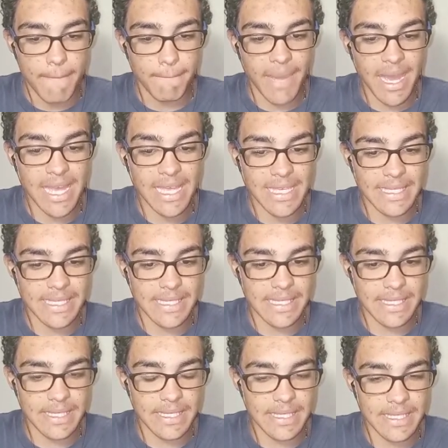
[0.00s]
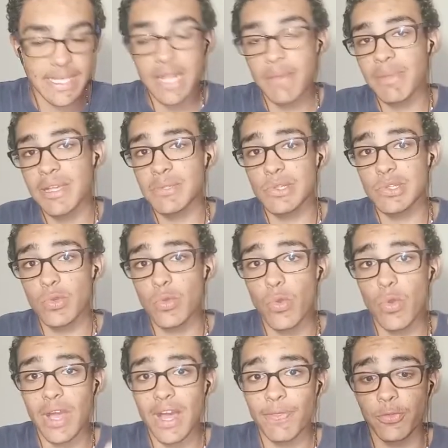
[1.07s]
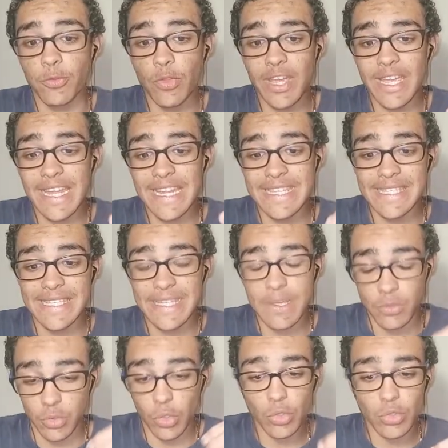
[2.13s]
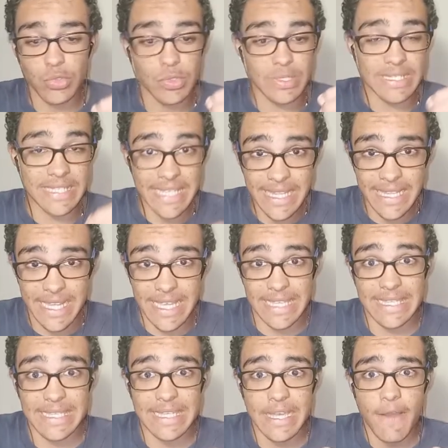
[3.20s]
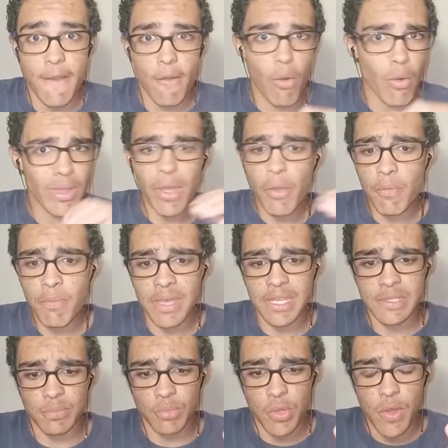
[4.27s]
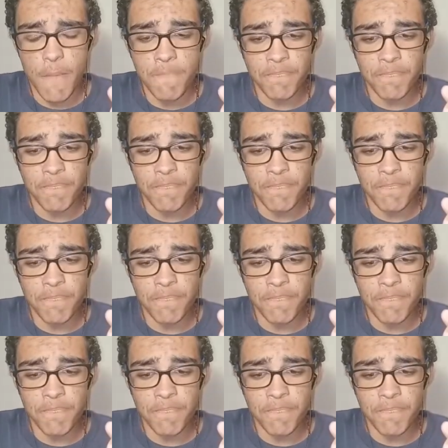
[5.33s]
Mas seria mais fácil eu colocar tudo aqueles, todos os itens, qualquer um mesmo,